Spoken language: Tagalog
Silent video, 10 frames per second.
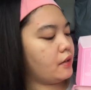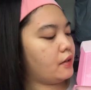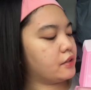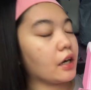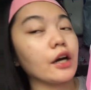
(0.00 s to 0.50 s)

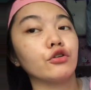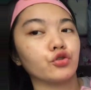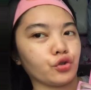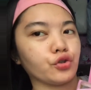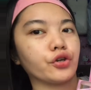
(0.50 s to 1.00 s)
Saka yung
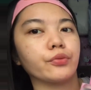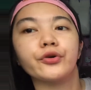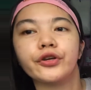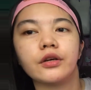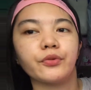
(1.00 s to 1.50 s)
toner.
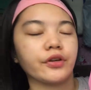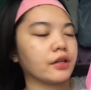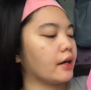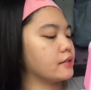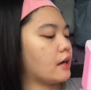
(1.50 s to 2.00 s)
Morning po yun
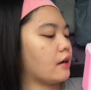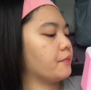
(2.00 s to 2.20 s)
guys ha.